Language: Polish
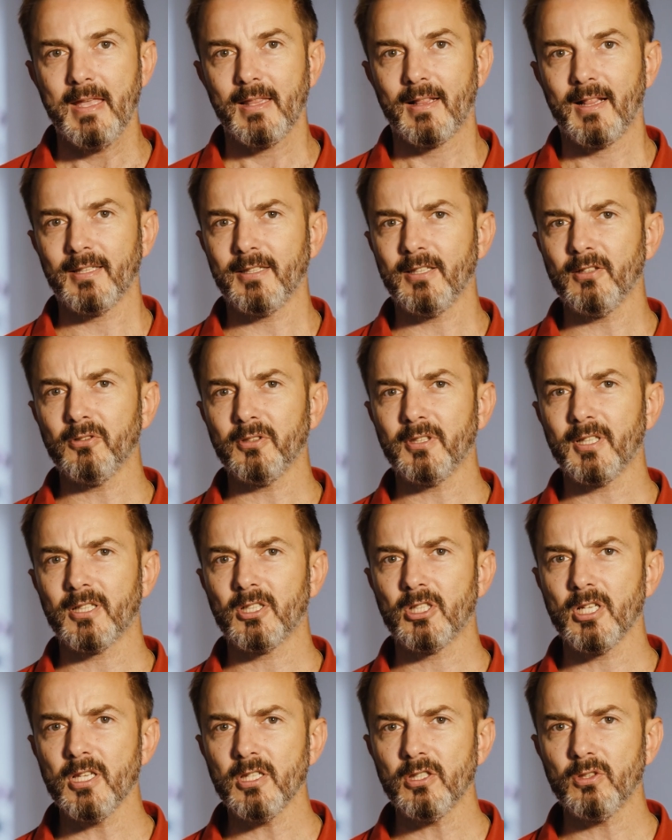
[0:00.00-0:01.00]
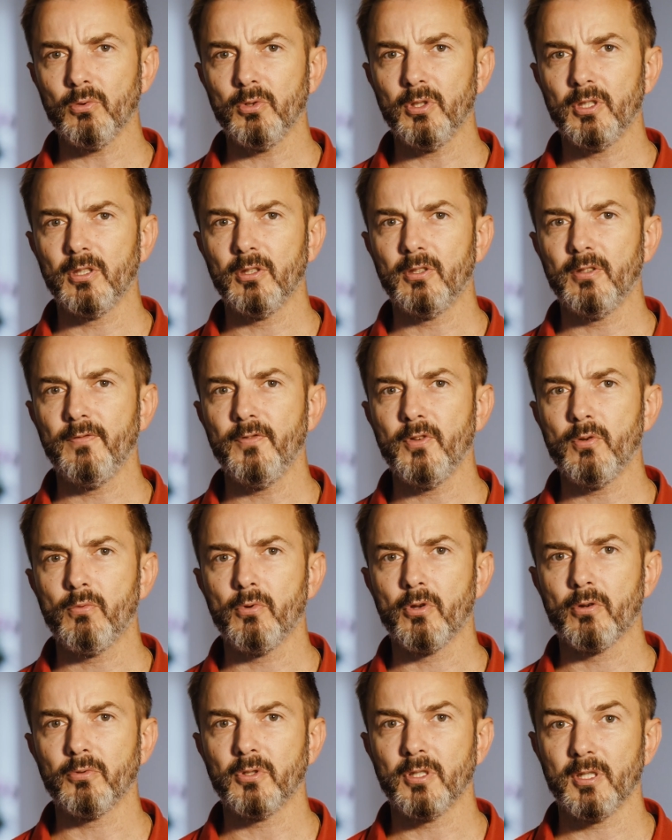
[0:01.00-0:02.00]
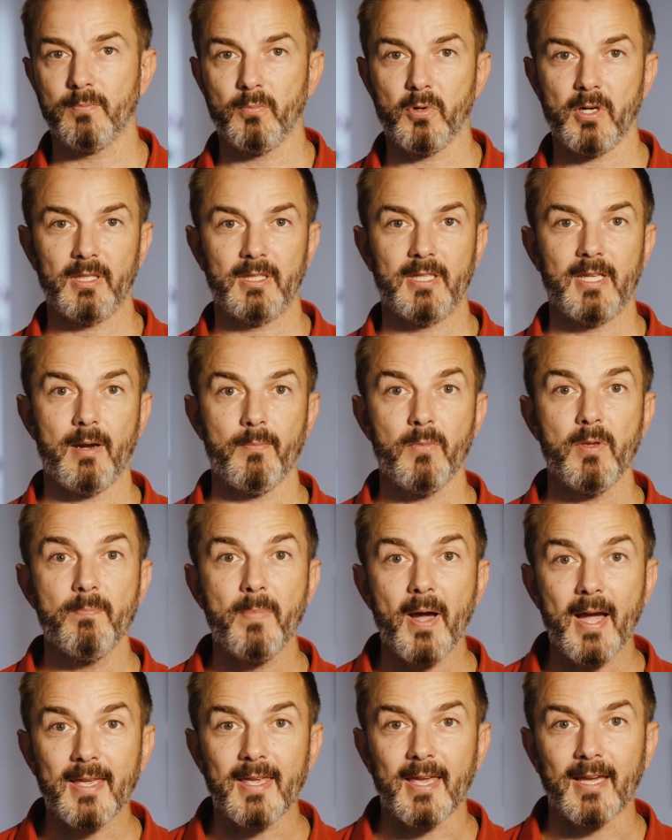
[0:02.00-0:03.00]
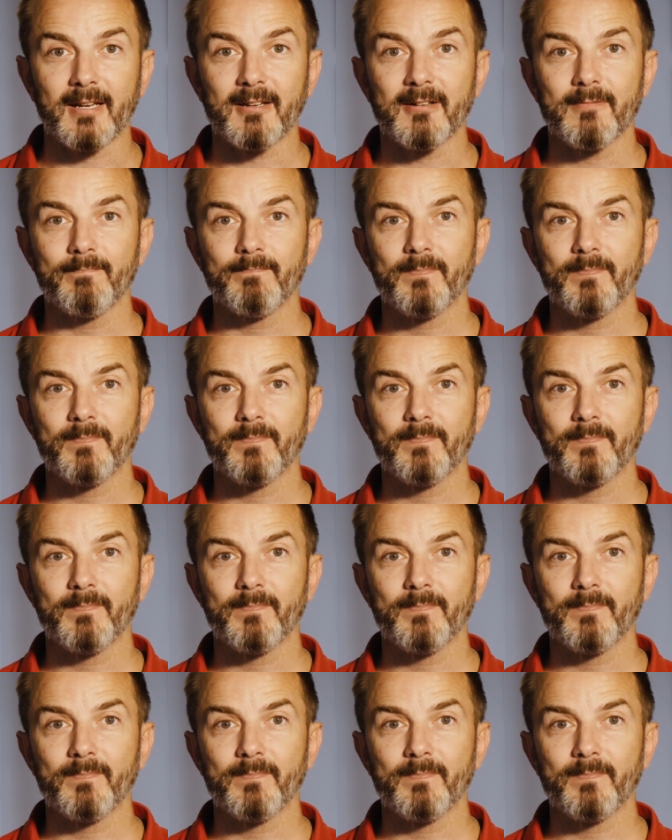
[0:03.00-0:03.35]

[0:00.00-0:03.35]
Dlatego tak często identyfikują się z bohaterami bajek.